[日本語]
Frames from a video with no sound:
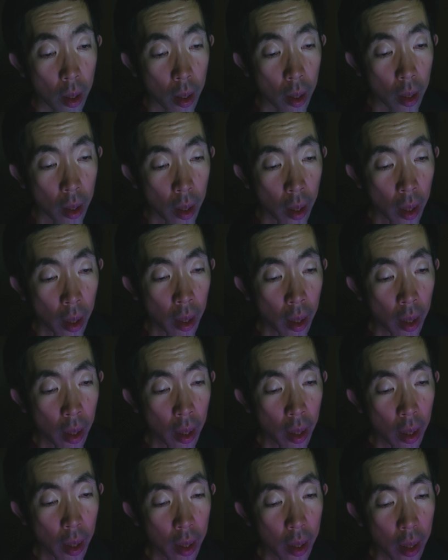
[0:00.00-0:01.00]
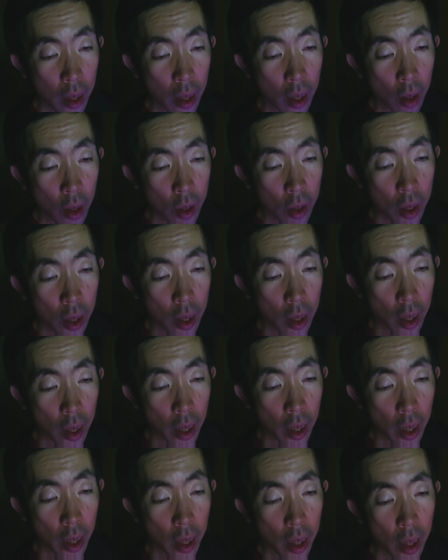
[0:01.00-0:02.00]
ああだから不思議で
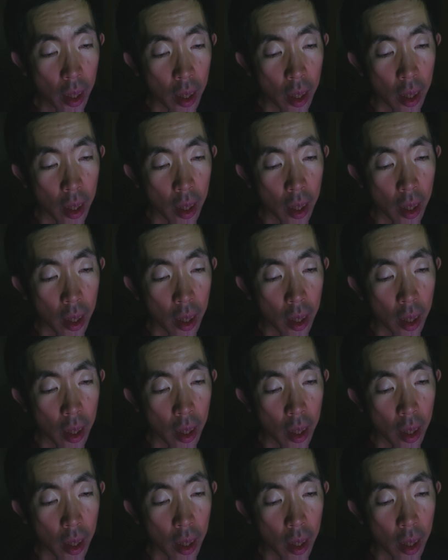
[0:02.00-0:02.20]
ね